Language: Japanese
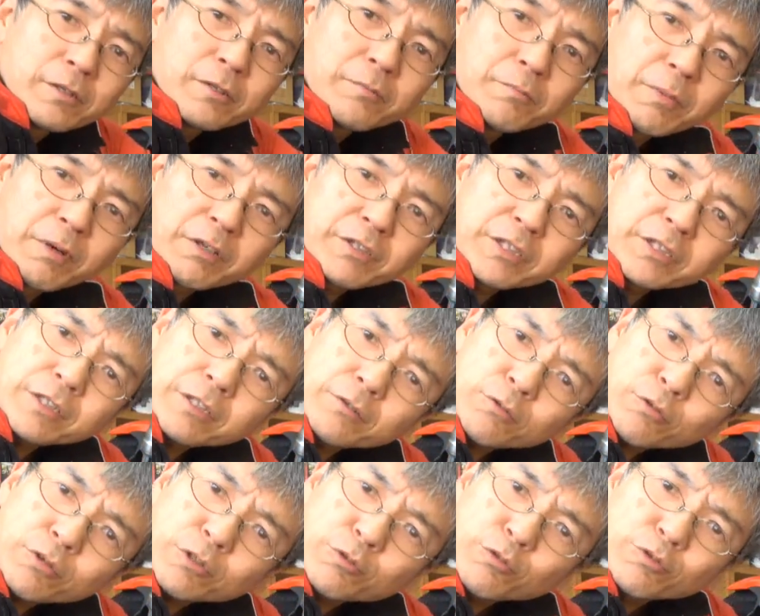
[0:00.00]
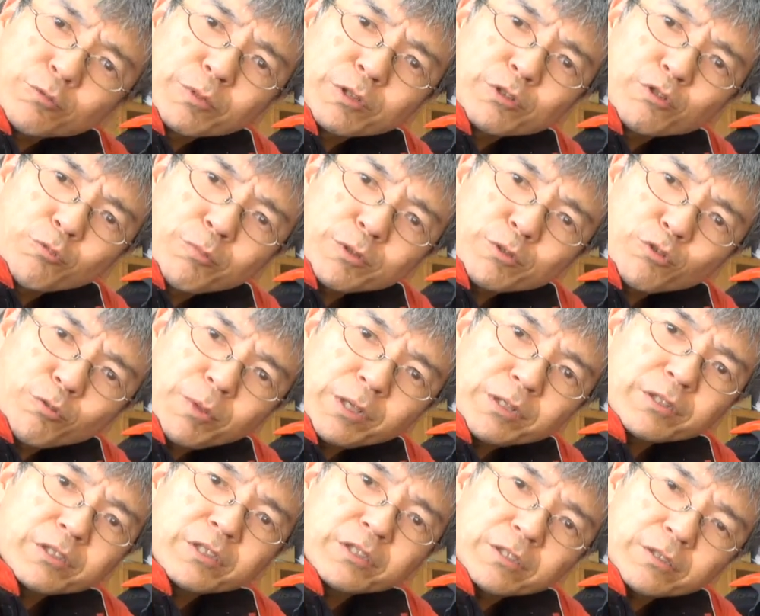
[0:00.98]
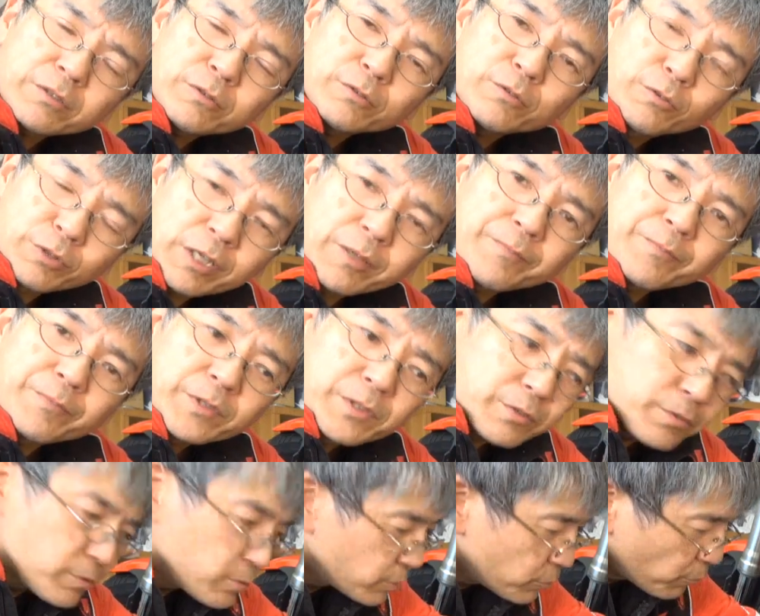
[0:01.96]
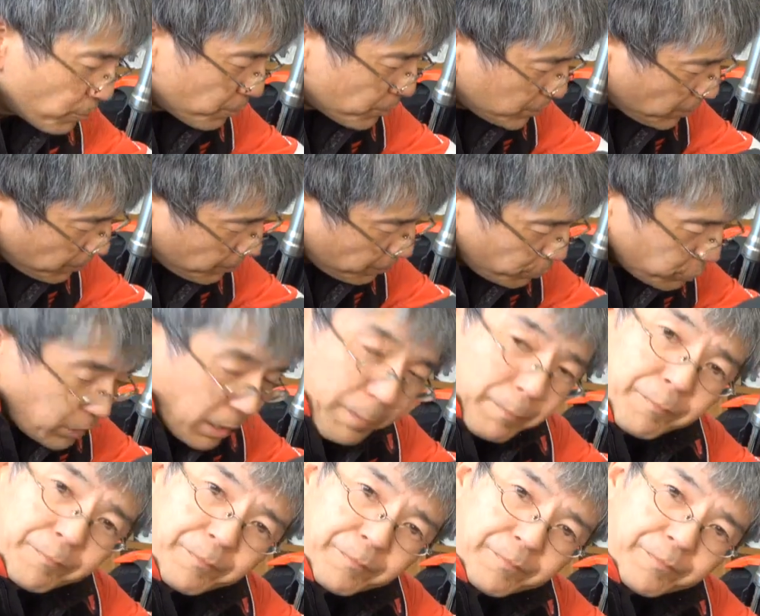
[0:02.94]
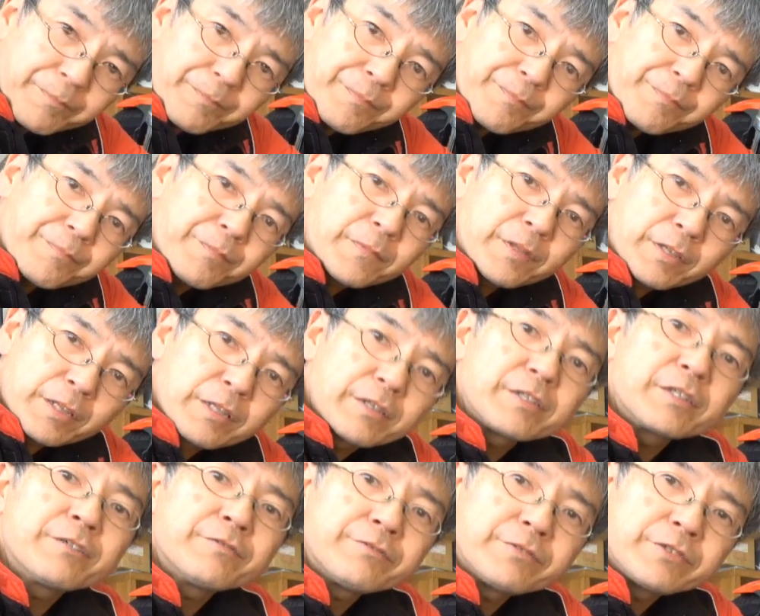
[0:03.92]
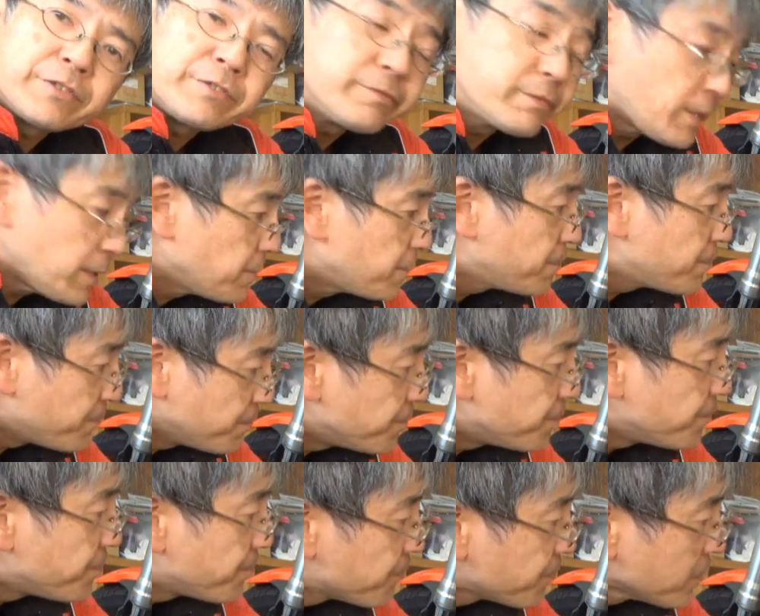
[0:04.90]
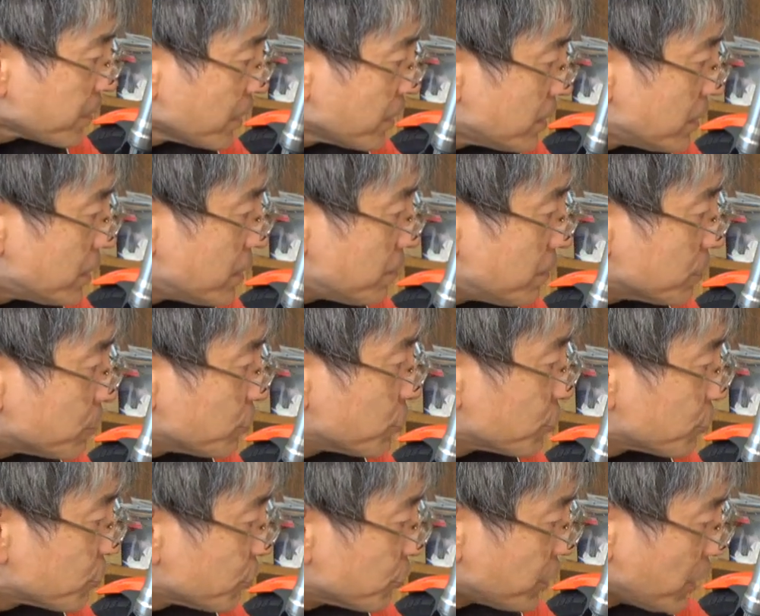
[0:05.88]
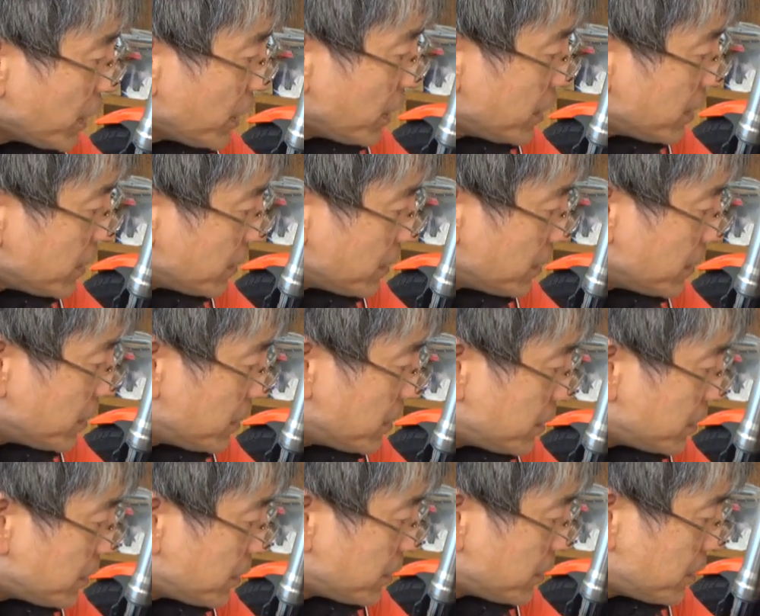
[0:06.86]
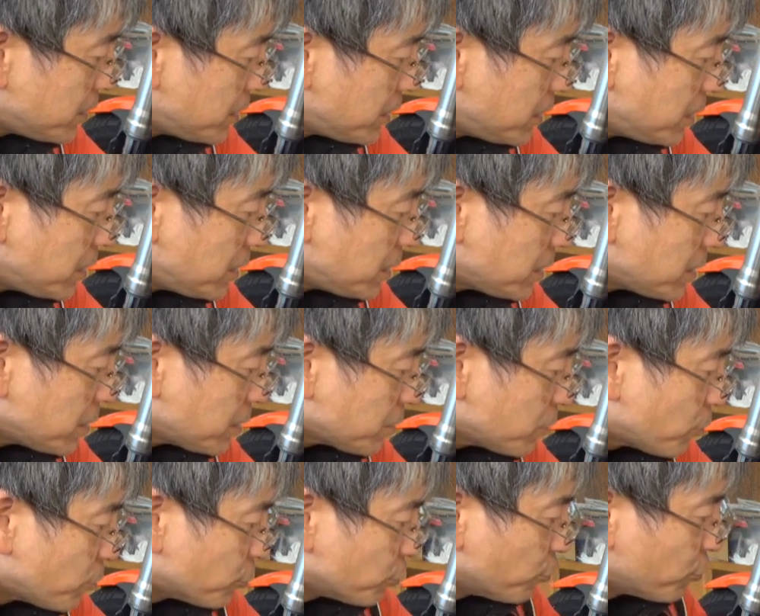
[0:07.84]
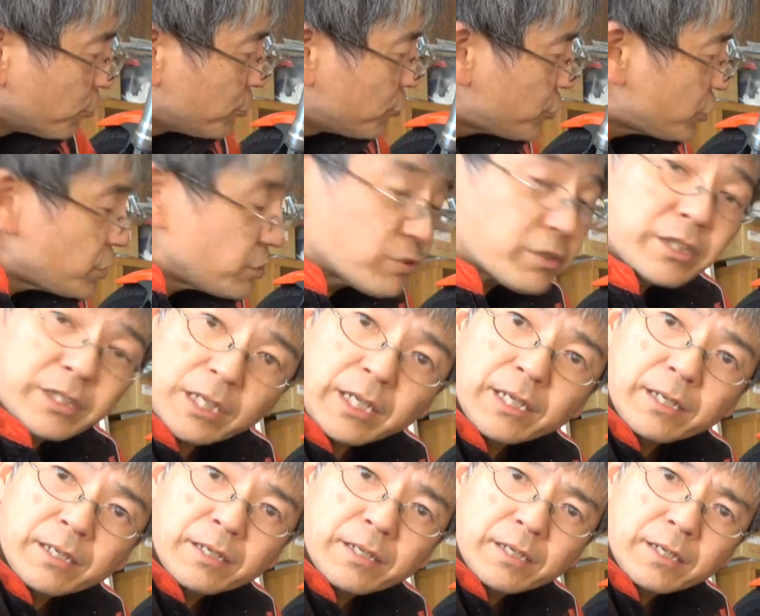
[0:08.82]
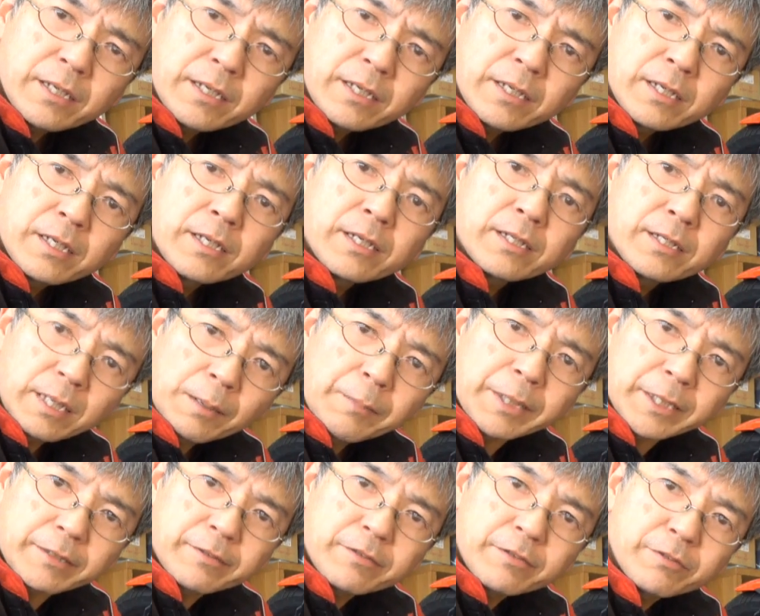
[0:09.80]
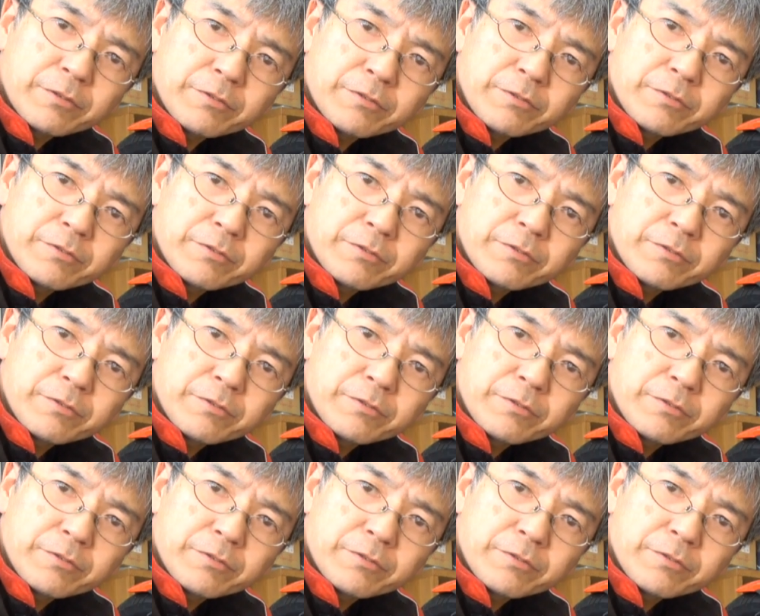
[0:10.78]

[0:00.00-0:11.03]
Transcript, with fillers: 回ってる時はそうでも止ま止まるとねそうそタポタって出ちゃうね、うんまあ、そういうことで、えー、ここのオイルシールねダメっていう